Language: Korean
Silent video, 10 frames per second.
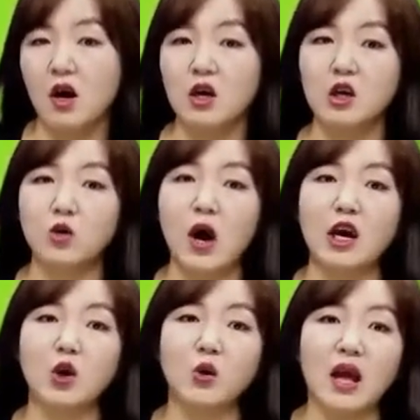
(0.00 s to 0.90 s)
그리고
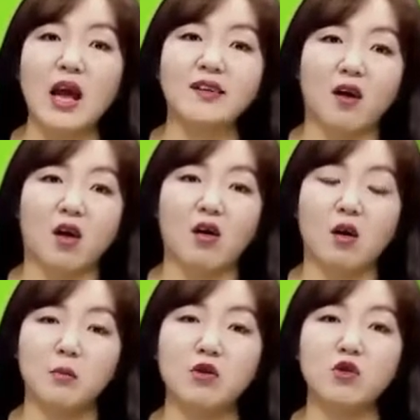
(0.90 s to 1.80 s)
학교 내에서
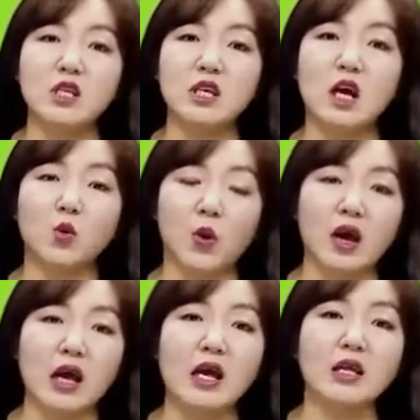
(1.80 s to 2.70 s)
미술 시간
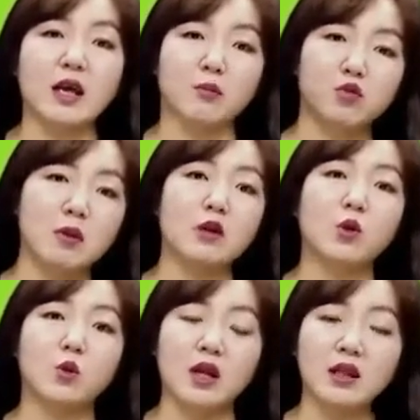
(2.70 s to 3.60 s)
외에 작품
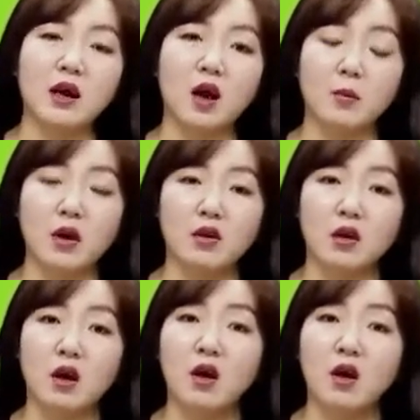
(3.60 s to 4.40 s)
활동을 했다라면